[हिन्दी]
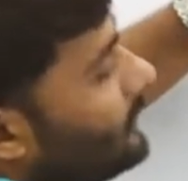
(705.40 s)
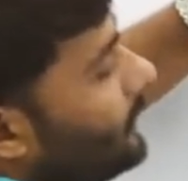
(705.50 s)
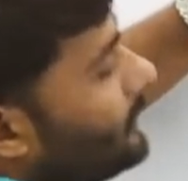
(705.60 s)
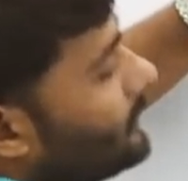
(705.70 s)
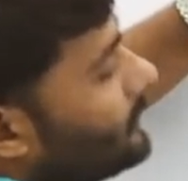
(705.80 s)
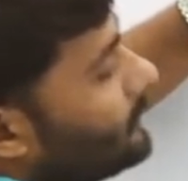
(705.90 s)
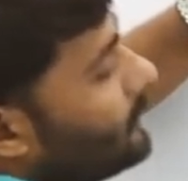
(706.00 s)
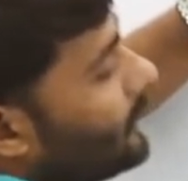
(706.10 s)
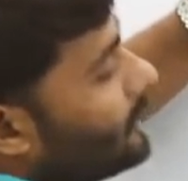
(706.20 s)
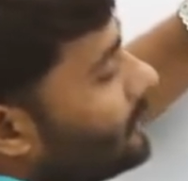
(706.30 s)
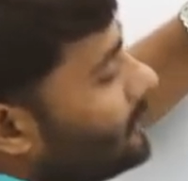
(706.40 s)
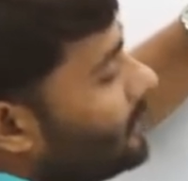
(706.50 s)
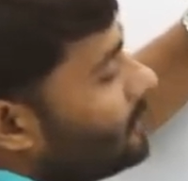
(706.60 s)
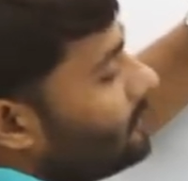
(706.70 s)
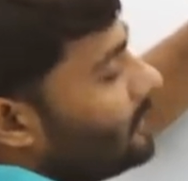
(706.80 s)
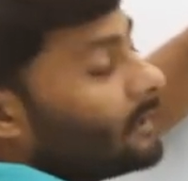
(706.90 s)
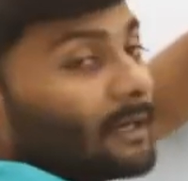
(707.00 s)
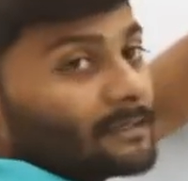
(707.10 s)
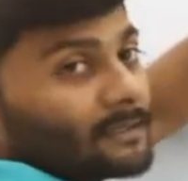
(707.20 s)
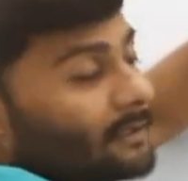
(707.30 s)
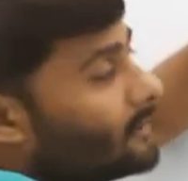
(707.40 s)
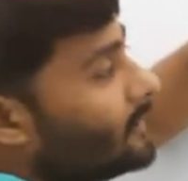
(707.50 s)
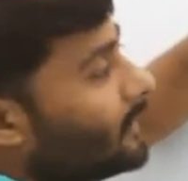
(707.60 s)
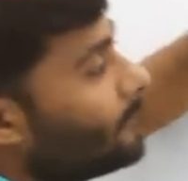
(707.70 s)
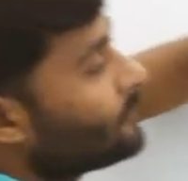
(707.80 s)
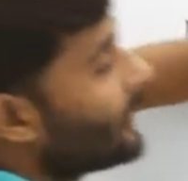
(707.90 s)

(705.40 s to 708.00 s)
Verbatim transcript: डिवाइड गुड़ा कर दिए हैं तो ए का हिस्सा निकल गया